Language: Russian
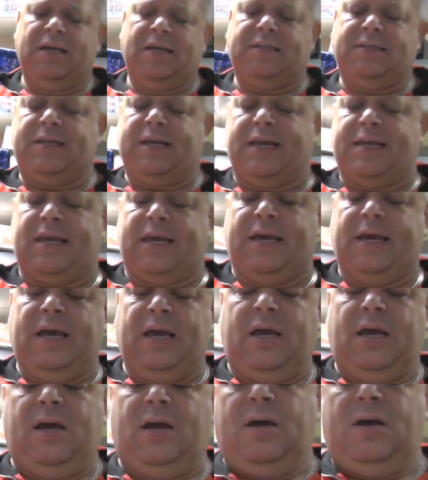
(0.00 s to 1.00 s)
Кстати,
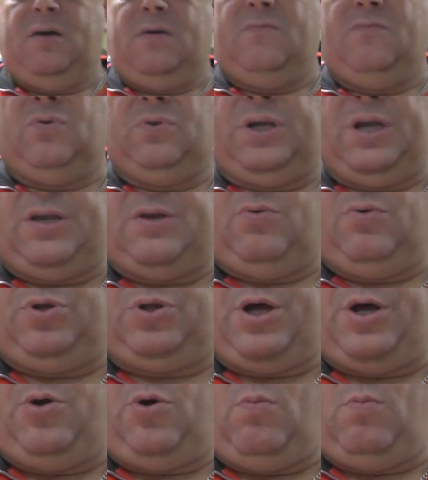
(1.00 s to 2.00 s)
вот эти
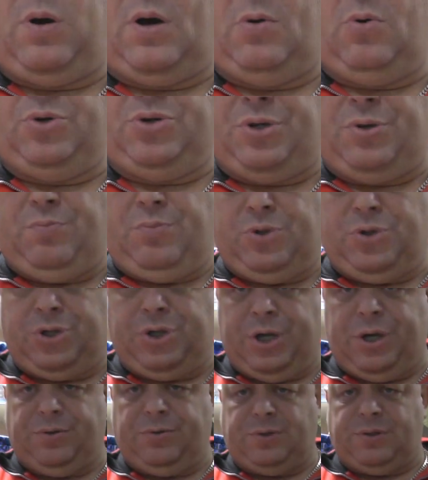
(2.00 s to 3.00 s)
вот ребра очень
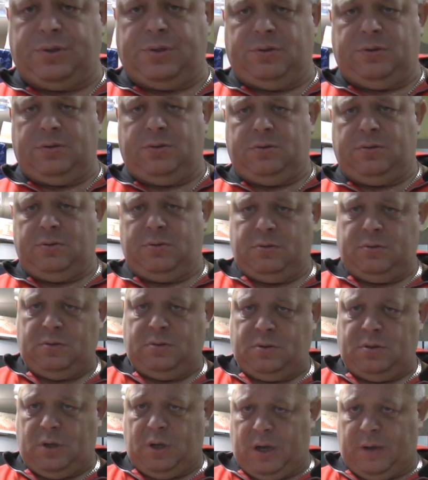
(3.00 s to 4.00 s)
мешаются.
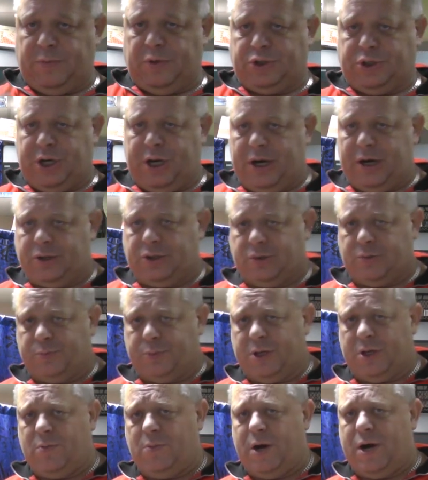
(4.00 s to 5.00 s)
А мешаются,
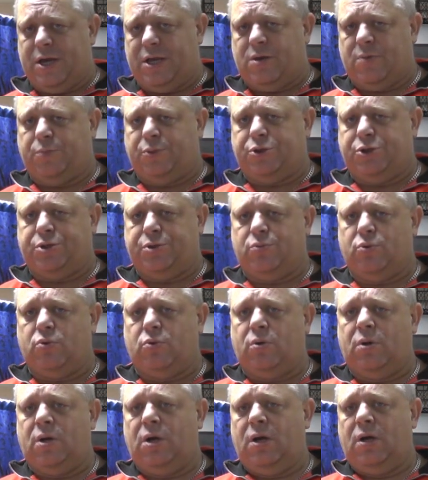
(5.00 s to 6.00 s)
понимаете
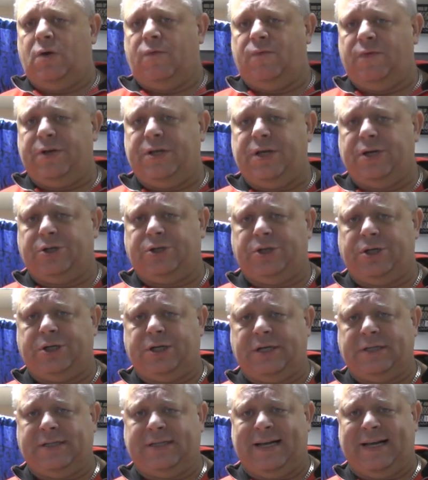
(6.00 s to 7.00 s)
почему? Вы
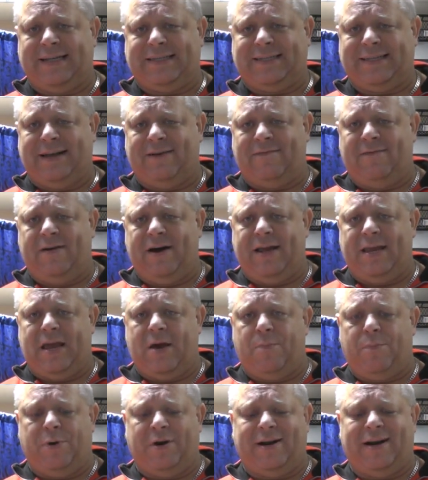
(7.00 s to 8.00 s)
держите за
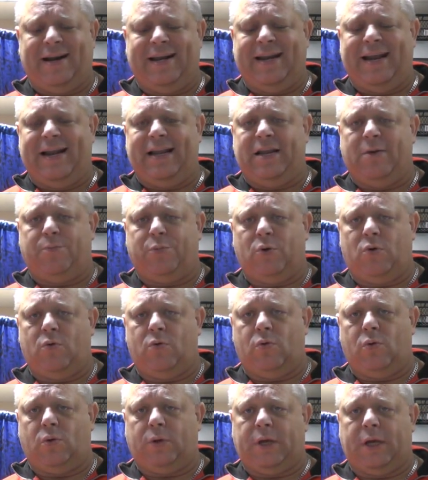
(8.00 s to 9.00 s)
основание параллельно
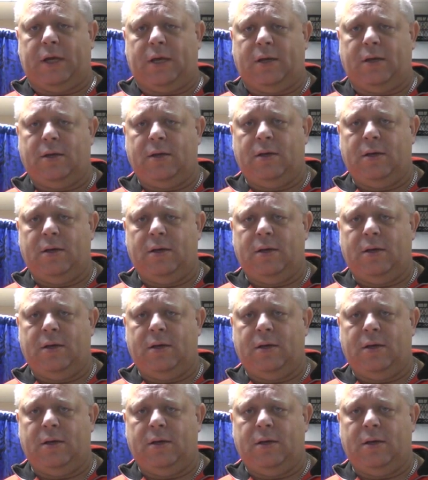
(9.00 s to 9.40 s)
проволоке,